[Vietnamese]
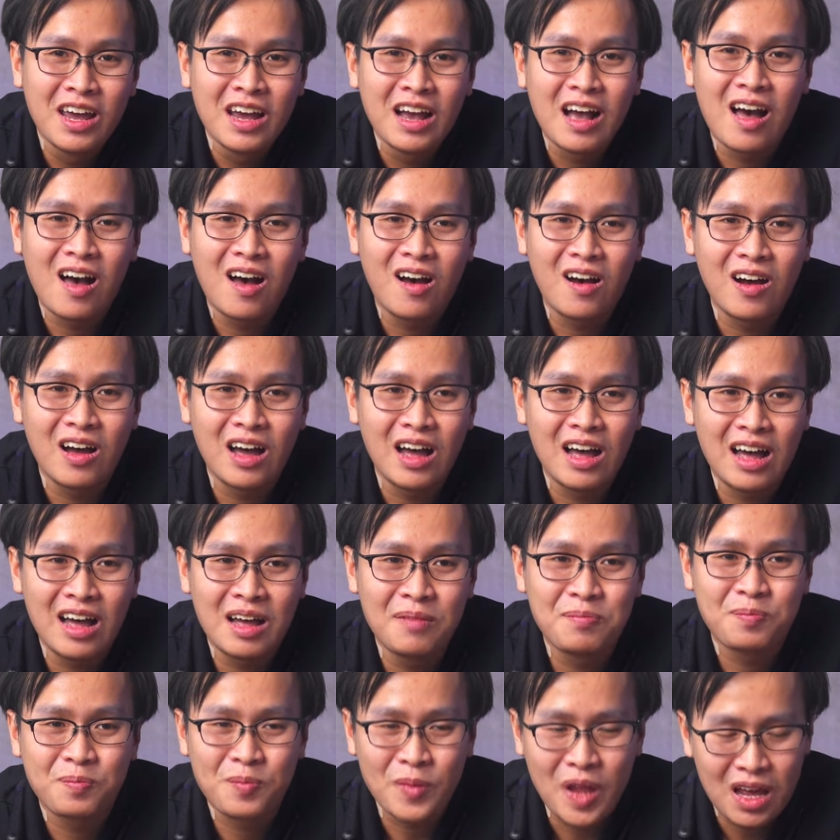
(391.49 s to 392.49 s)
Còn
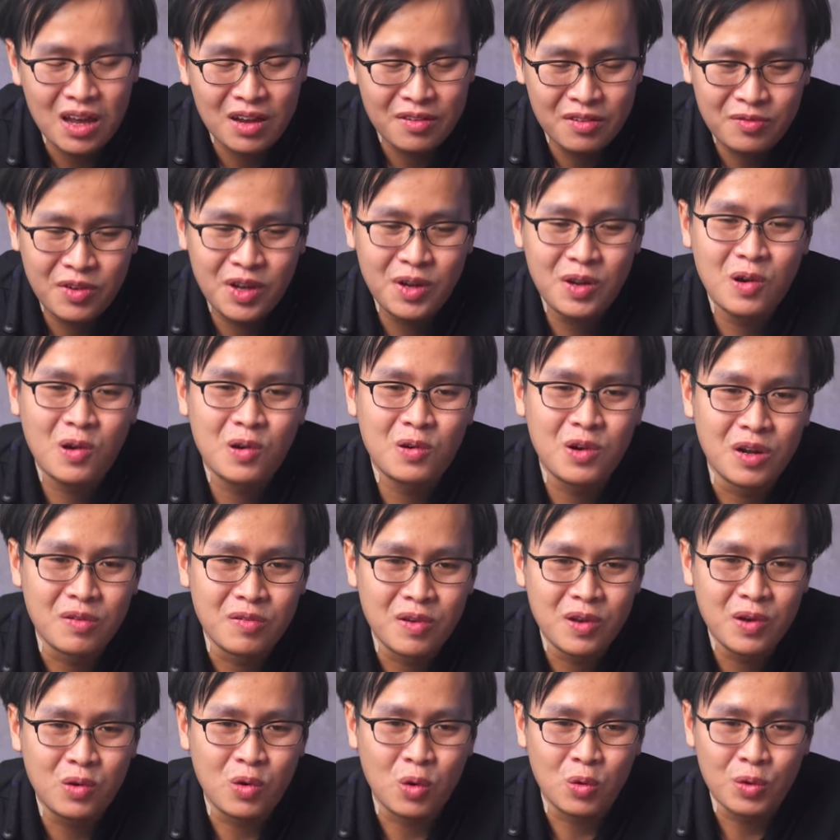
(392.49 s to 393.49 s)
uh, video
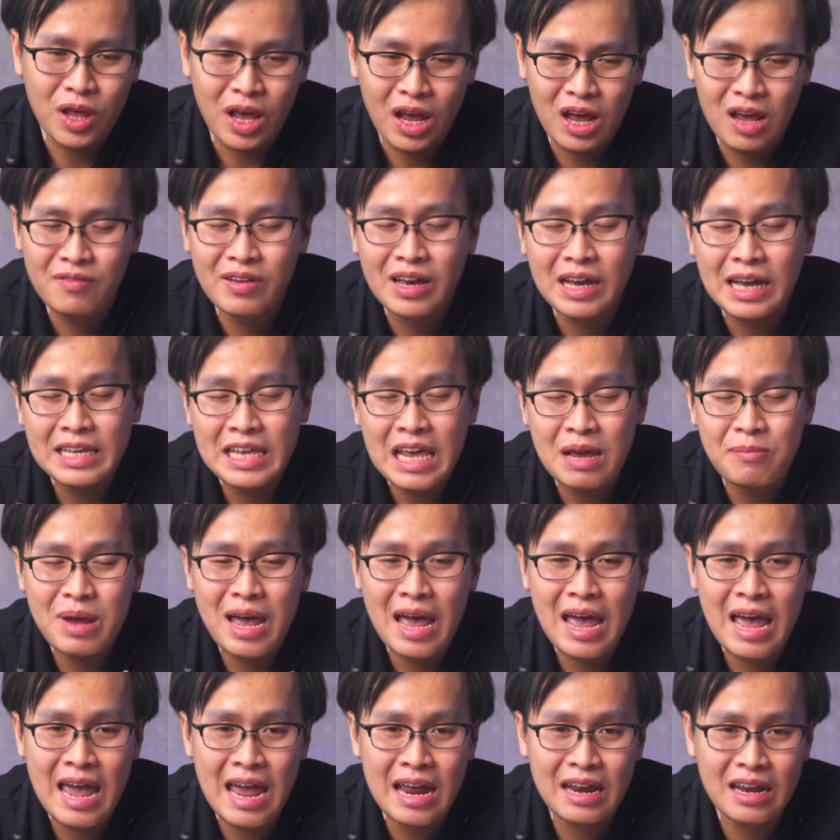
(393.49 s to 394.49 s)
review cụ thể về cái
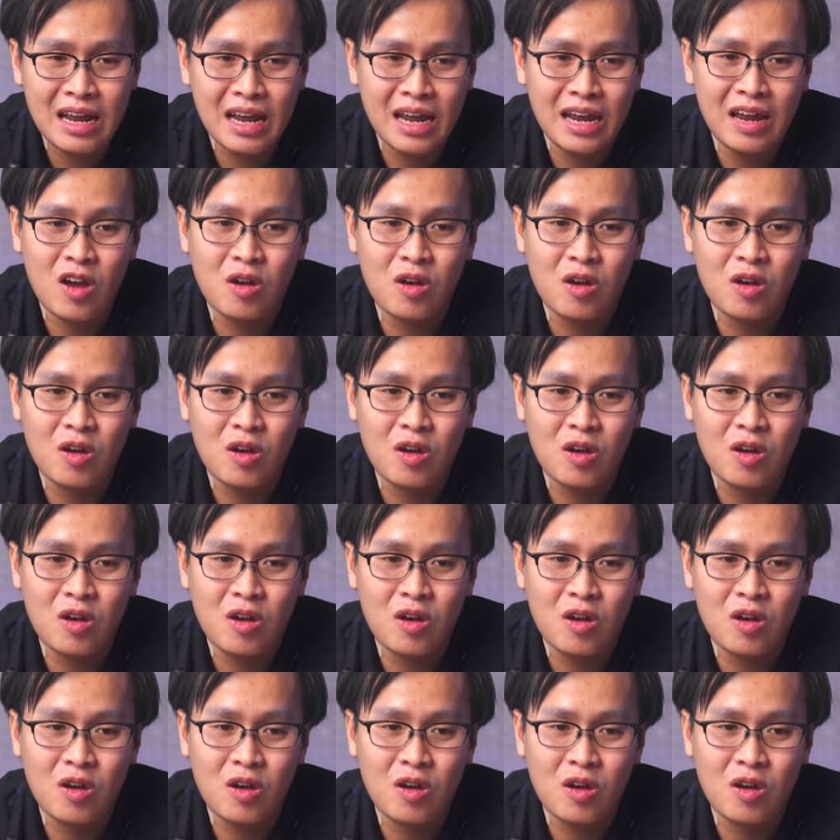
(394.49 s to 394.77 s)
Yamaha này,